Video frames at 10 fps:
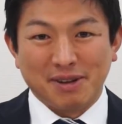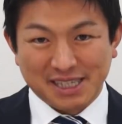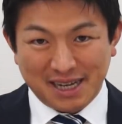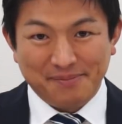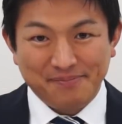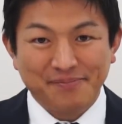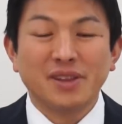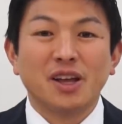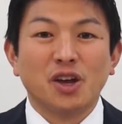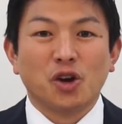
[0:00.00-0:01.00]
りました
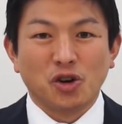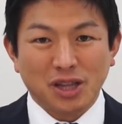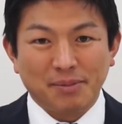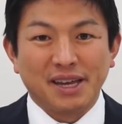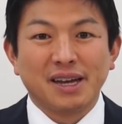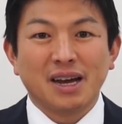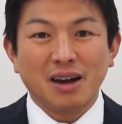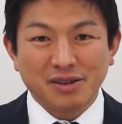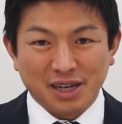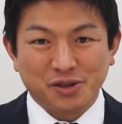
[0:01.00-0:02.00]
この度
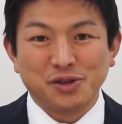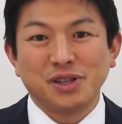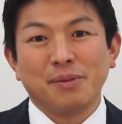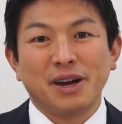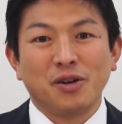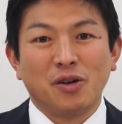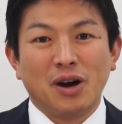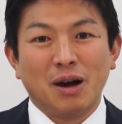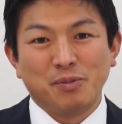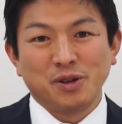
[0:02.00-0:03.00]
カグラという名前の
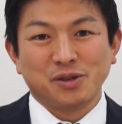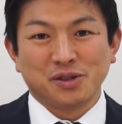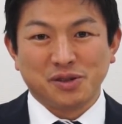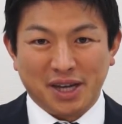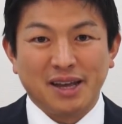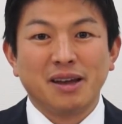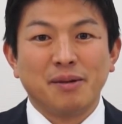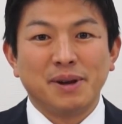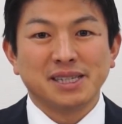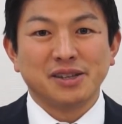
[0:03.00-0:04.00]
アプリを作り
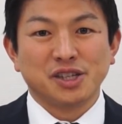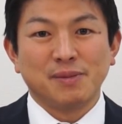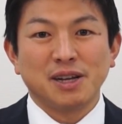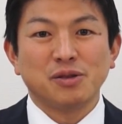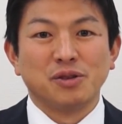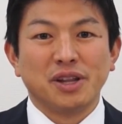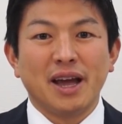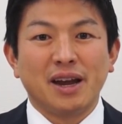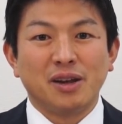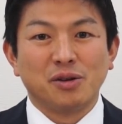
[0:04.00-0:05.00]
皆さんのスマートフォン
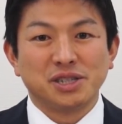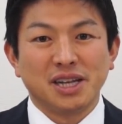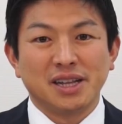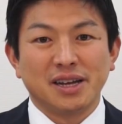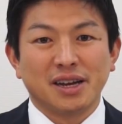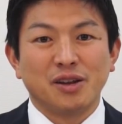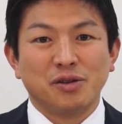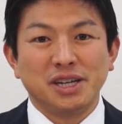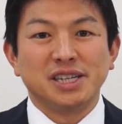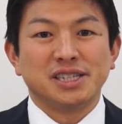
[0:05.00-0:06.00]
で利用していただける
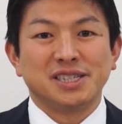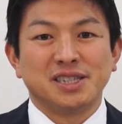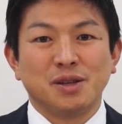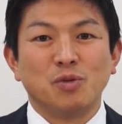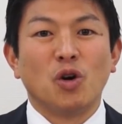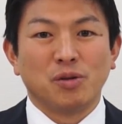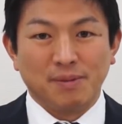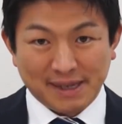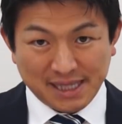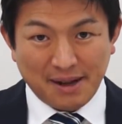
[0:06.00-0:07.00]
ようにシステムを
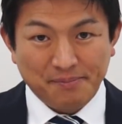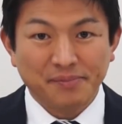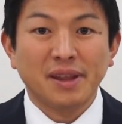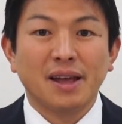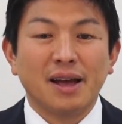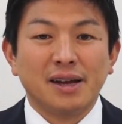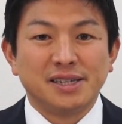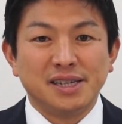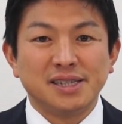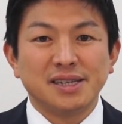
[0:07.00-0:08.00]
組みました
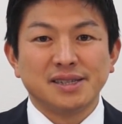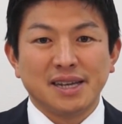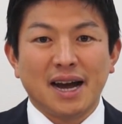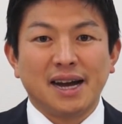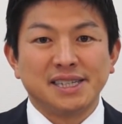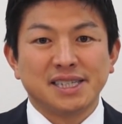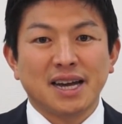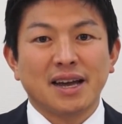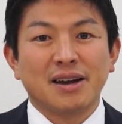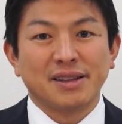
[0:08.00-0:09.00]
CGS や医師
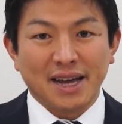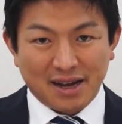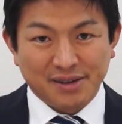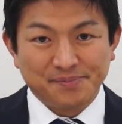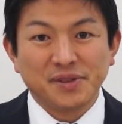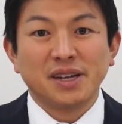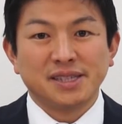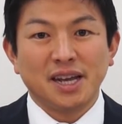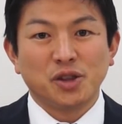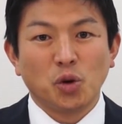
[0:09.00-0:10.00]
改革大学
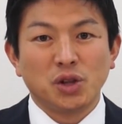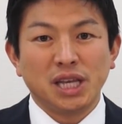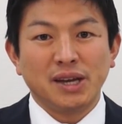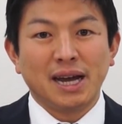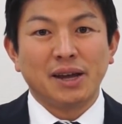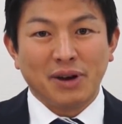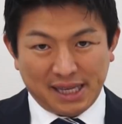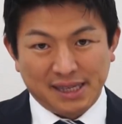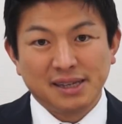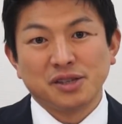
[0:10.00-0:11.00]
政党 DIY
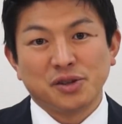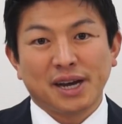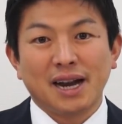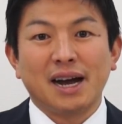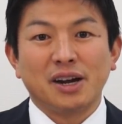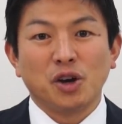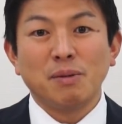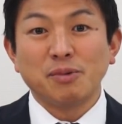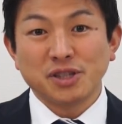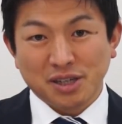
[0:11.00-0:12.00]
それから龍
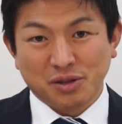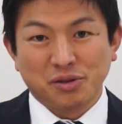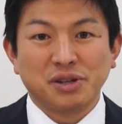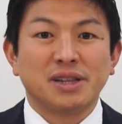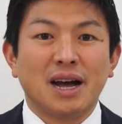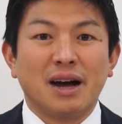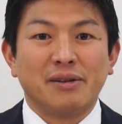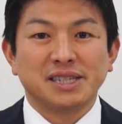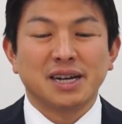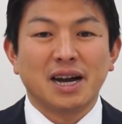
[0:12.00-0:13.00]
馬プロジェクトといった
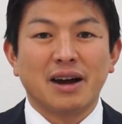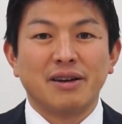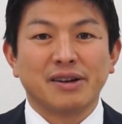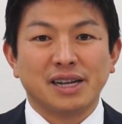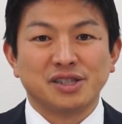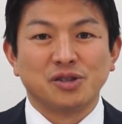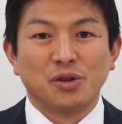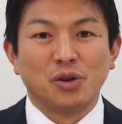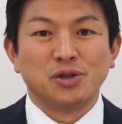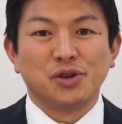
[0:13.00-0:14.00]
私が関わる活動
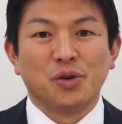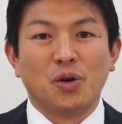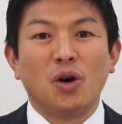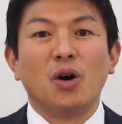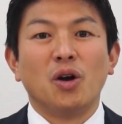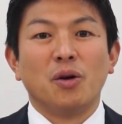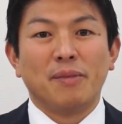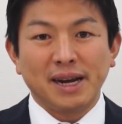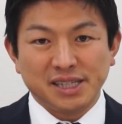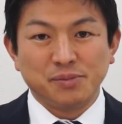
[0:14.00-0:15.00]
の情報を
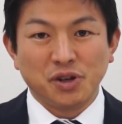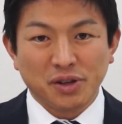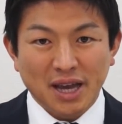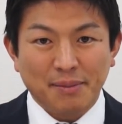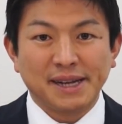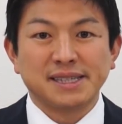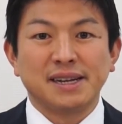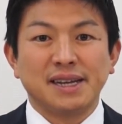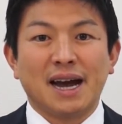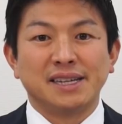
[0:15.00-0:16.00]
毎日無料で皆さ
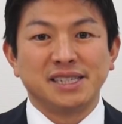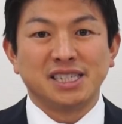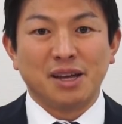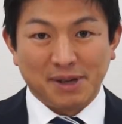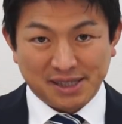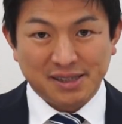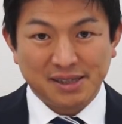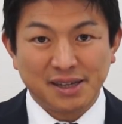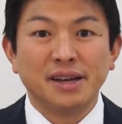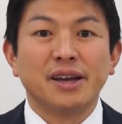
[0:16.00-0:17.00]
んに配信しています
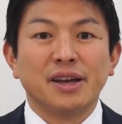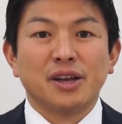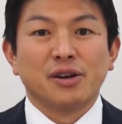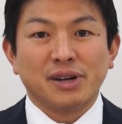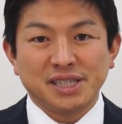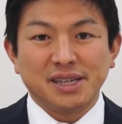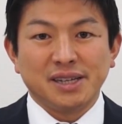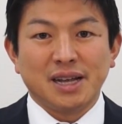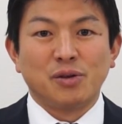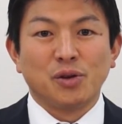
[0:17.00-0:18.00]
詳し
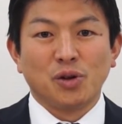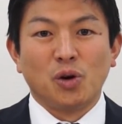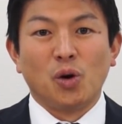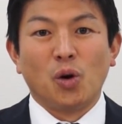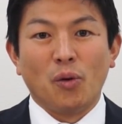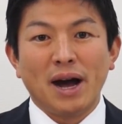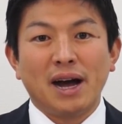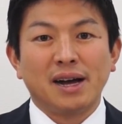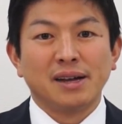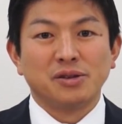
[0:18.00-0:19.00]
いダウンロード方法は
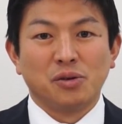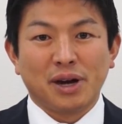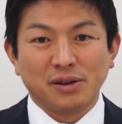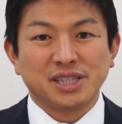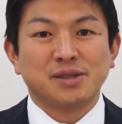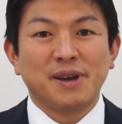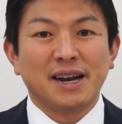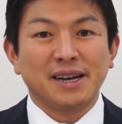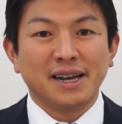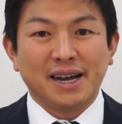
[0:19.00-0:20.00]
動画の説明
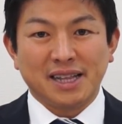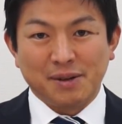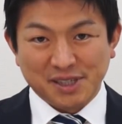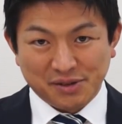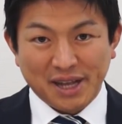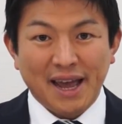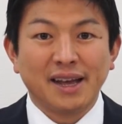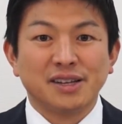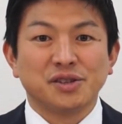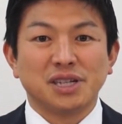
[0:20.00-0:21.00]
欄に書いてありますので
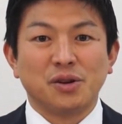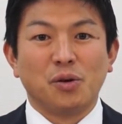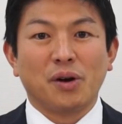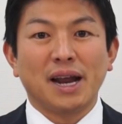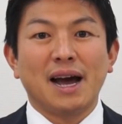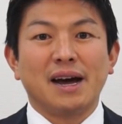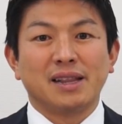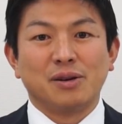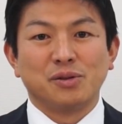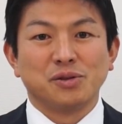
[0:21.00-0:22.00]
そちらの方から
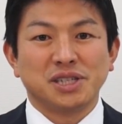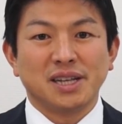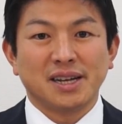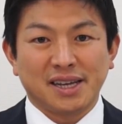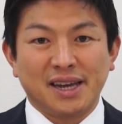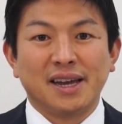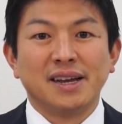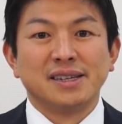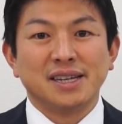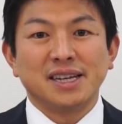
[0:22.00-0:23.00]
ダウンロードしていただき
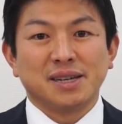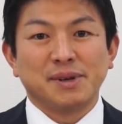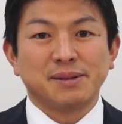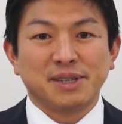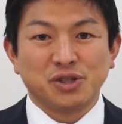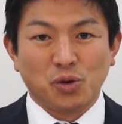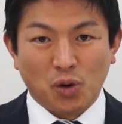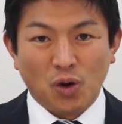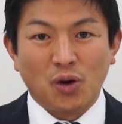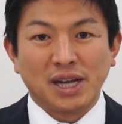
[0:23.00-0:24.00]
ぜひ様々な情
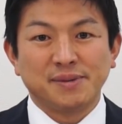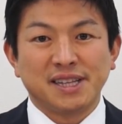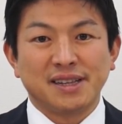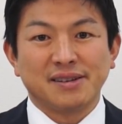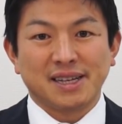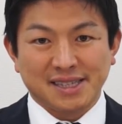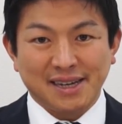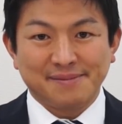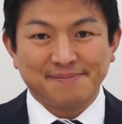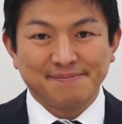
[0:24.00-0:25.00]
報を集めていってください